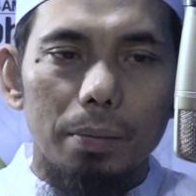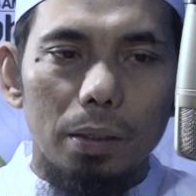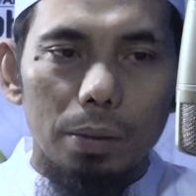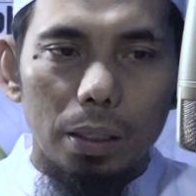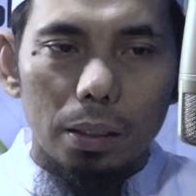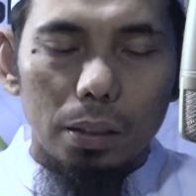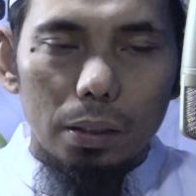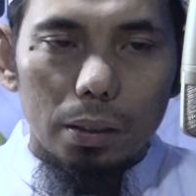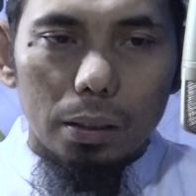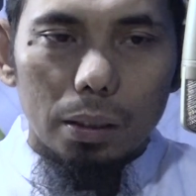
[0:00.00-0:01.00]
bahwa
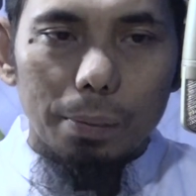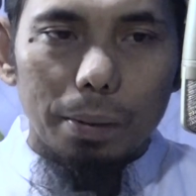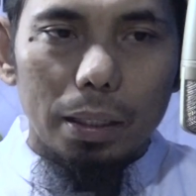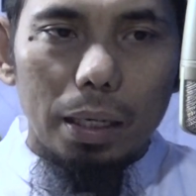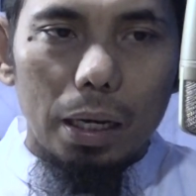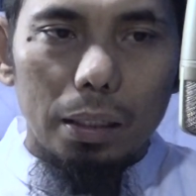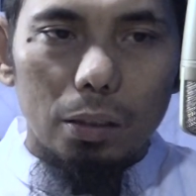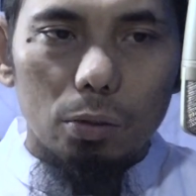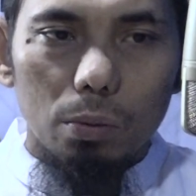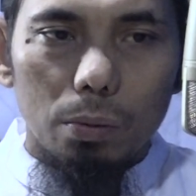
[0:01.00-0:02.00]
keberkahan
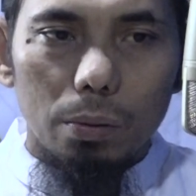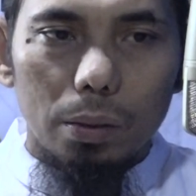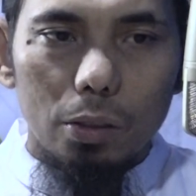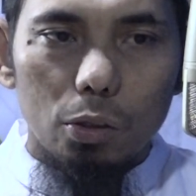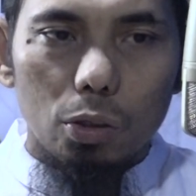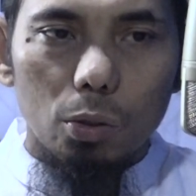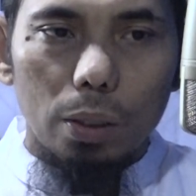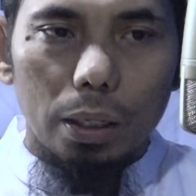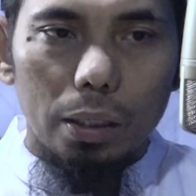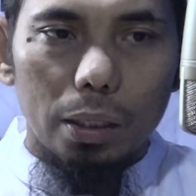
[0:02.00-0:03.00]
itu justru
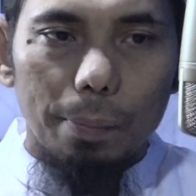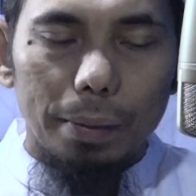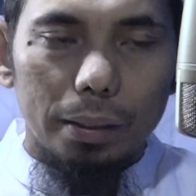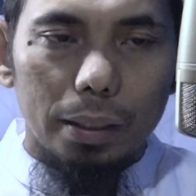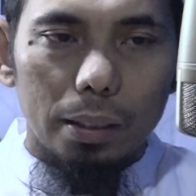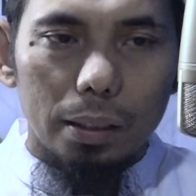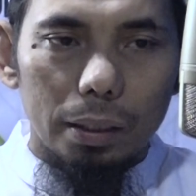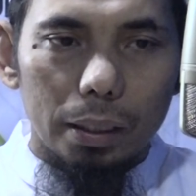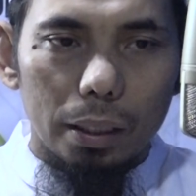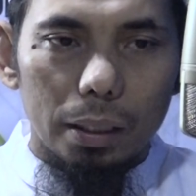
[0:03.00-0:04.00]
akan didapatkan
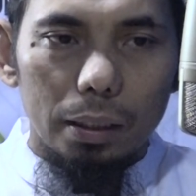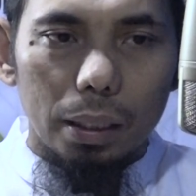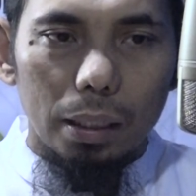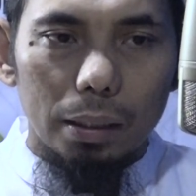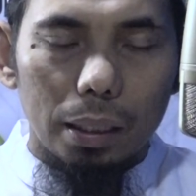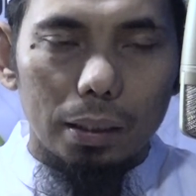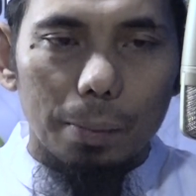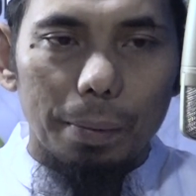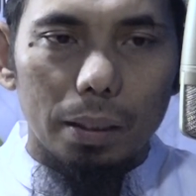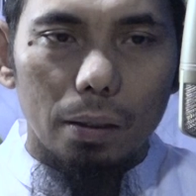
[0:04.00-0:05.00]
ketika kita taat
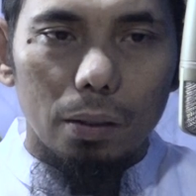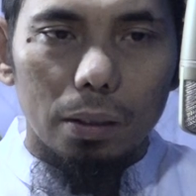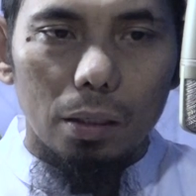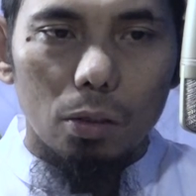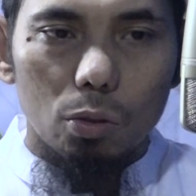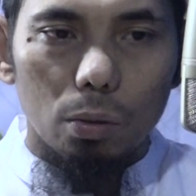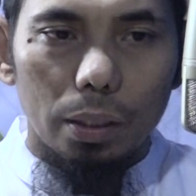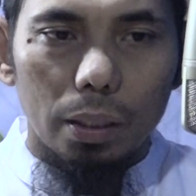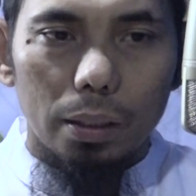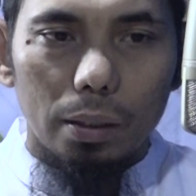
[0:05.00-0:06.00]
kepada Allah dan
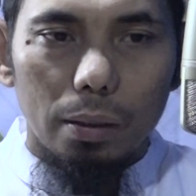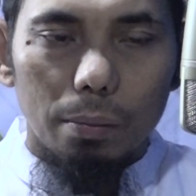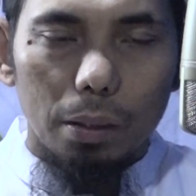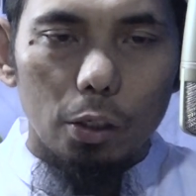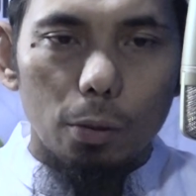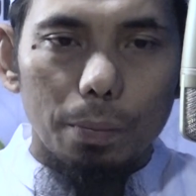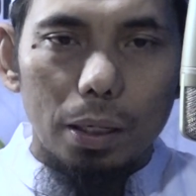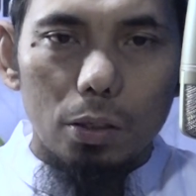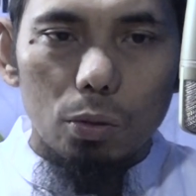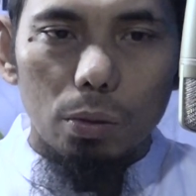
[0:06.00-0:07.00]
Rasulnya,
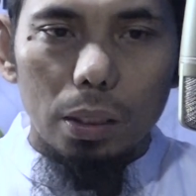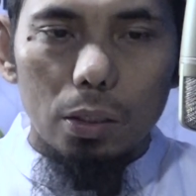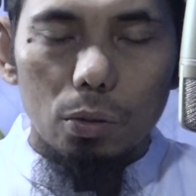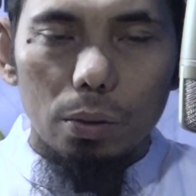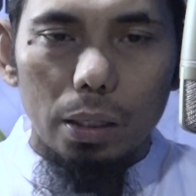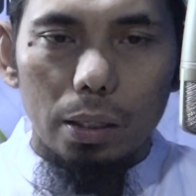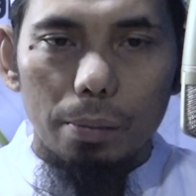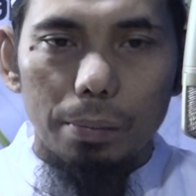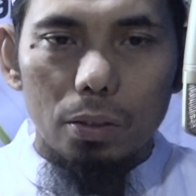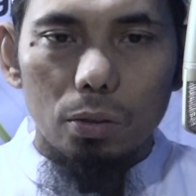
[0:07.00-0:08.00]
menghidupkan sunnah-sunnah
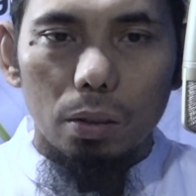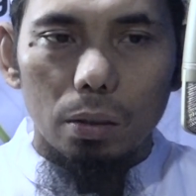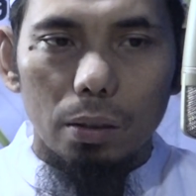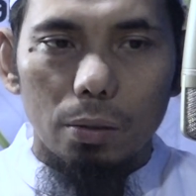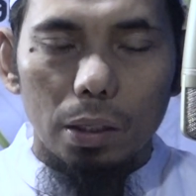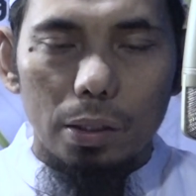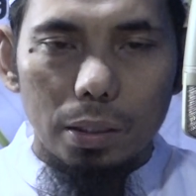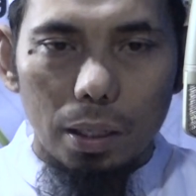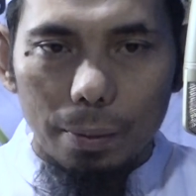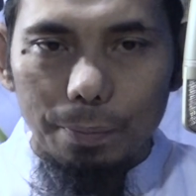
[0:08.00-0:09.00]
Nabi Shallallahu Alaihi
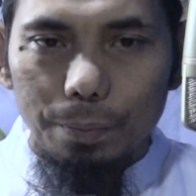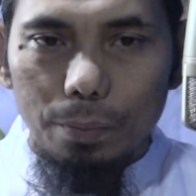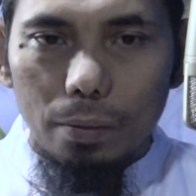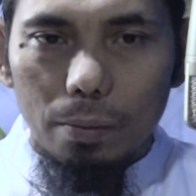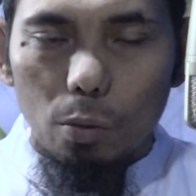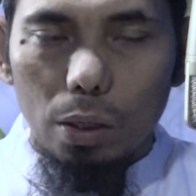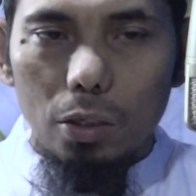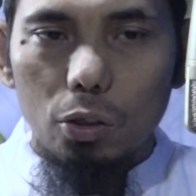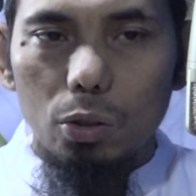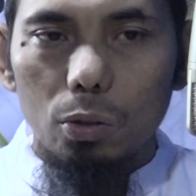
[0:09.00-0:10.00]
Wasallam.
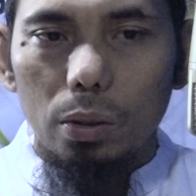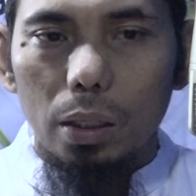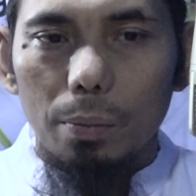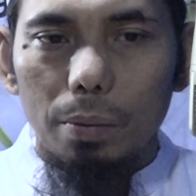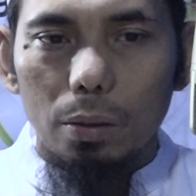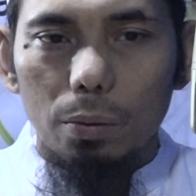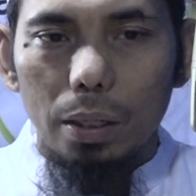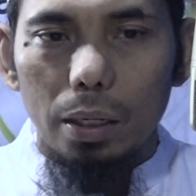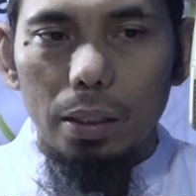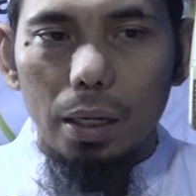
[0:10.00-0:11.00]
Bukan justru dengan
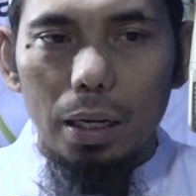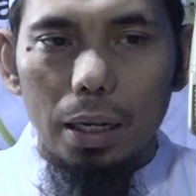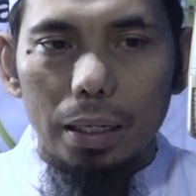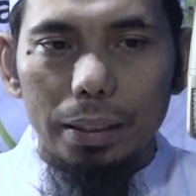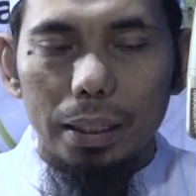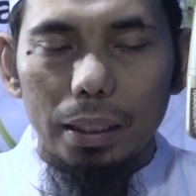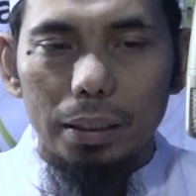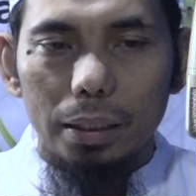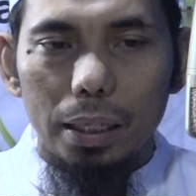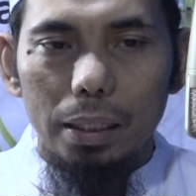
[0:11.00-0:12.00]
melakukan hal-hal
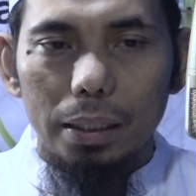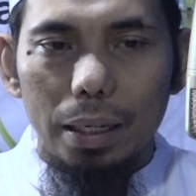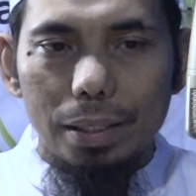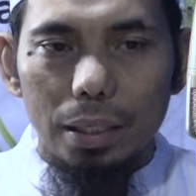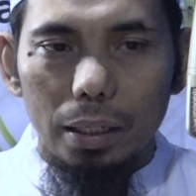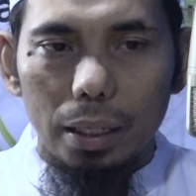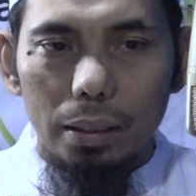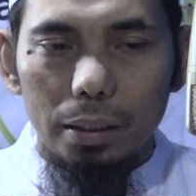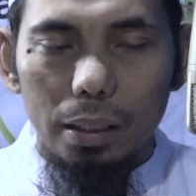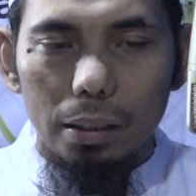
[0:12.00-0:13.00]
yang tidak
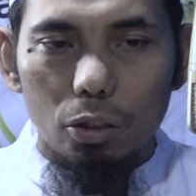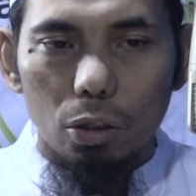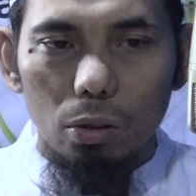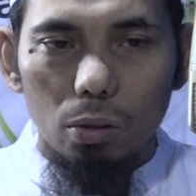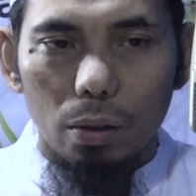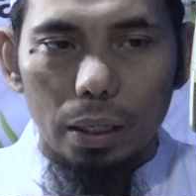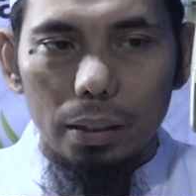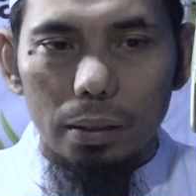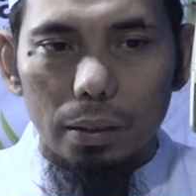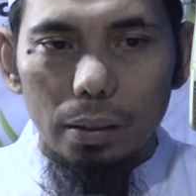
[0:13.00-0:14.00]
diajarkan, tidak dicontohkan,